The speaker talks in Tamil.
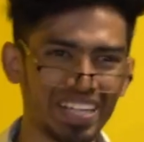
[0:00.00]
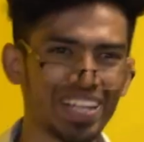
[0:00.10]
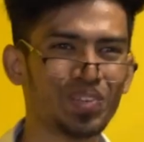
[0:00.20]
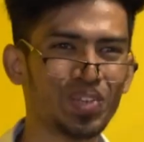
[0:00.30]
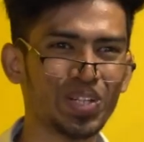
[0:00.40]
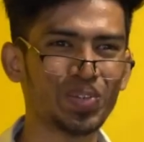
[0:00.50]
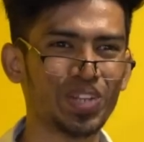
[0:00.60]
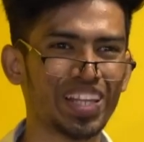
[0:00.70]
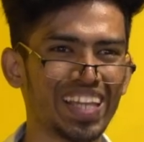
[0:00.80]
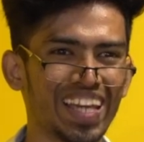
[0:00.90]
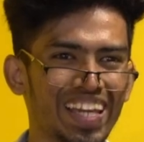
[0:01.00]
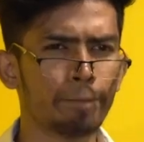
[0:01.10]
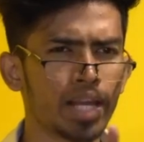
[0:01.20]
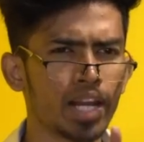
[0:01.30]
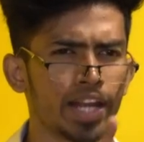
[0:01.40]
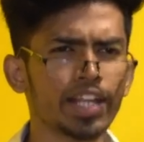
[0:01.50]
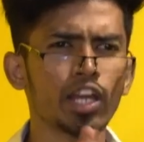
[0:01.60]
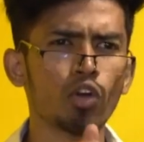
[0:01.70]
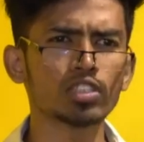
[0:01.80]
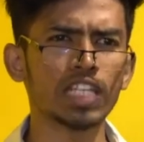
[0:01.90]
பையனை குளிக்க கூட்டந்தேன் வந்தேன் பெர் ரேட்டுக்கு
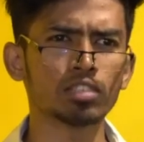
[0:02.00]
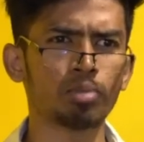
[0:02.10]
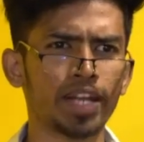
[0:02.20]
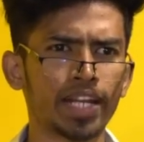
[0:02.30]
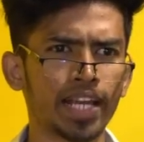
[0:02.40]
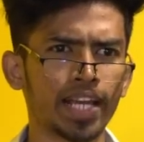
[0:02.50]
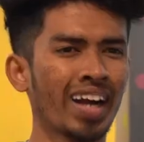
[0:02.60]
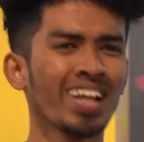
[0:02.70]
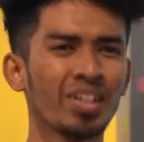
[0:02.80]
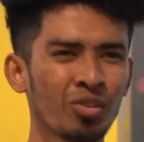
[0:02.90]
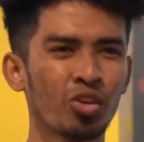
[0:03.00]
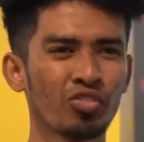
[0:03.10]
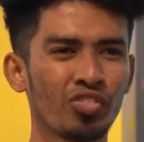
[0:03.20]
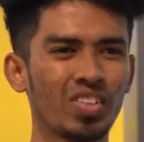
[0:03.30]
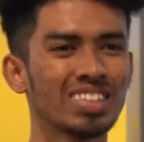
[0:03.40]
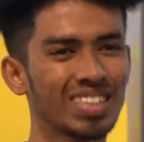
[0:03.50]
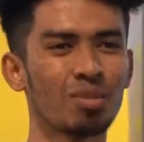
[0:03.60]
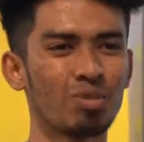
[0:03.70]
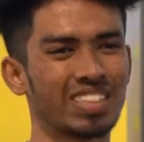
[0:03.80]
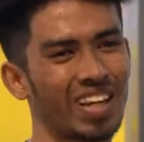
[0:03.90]
எவ்வளவு சார்ஜ் பண்றீங்க அடல்ட்டுக்கு ஒன் பிப்டி
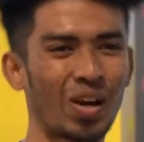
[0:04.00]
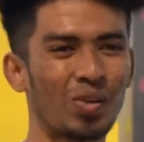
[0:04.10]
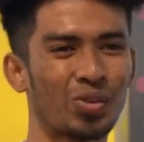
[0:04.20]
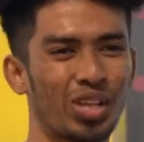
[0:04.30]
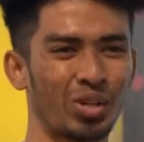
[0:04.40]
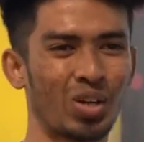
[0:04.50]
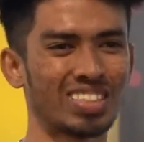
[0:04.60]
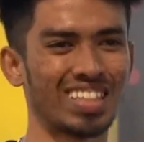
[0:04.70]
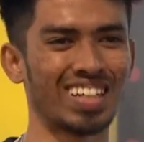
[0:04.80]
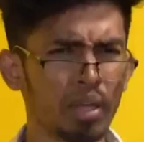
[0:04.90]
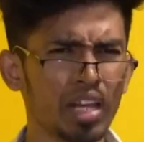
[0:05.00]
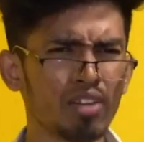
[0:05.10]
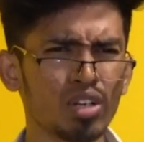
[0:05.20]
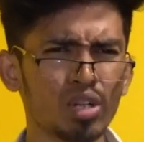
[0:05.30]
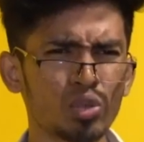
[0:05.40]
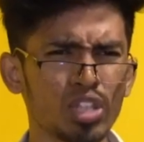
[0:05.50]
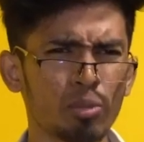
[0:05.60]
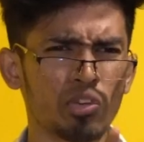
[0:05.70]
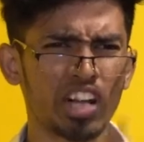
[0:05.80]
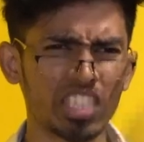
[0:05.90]
சின்ன பசங்களுக்கு நூத்தி இருபது ரூபா சார் பெரியவங்களுக்கு நூத்தி
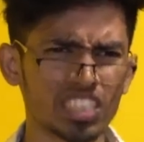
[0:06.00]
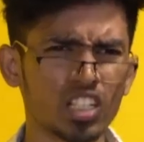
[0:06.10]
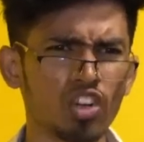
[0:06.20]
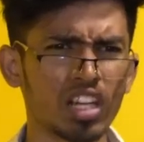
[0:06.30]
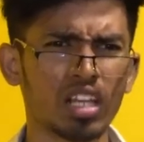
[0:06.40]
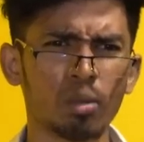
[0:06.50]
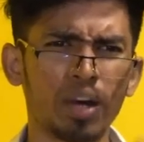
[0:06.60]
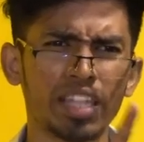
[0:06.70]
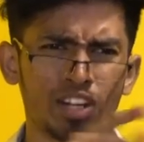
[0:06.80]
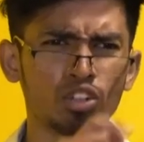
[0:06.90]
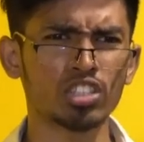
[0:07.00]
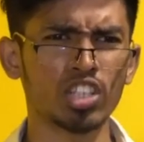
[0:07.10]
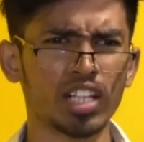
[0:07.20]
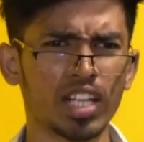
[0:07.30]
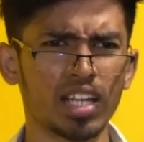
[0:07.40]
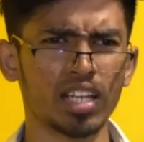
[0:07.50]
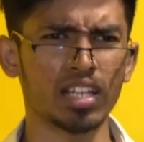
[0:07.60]
ஐம்பது ரூபா சின்னவங்களுக்கு அதுல பாதி எழுபத்தஞ்சு ரூபா தானே